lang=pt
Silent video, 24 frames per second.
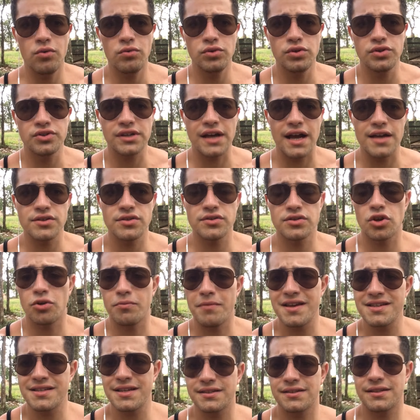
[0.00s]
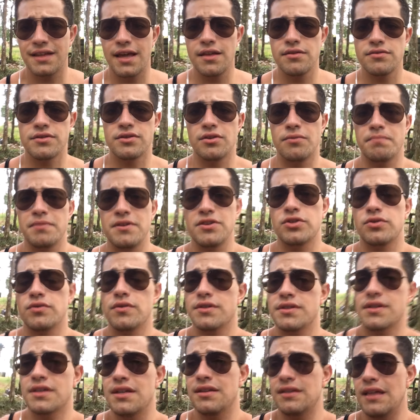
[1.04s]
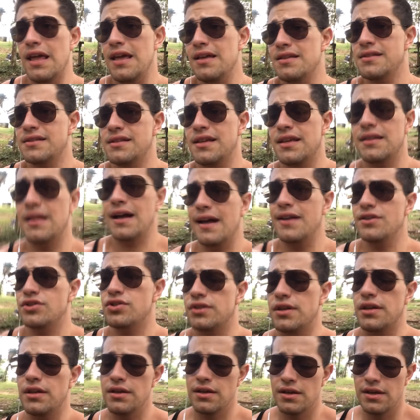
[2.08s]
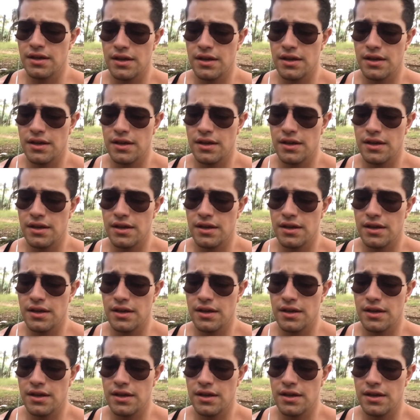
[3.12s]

um dos casos que eu mais atendo são pessoas que têm ansiedade, né?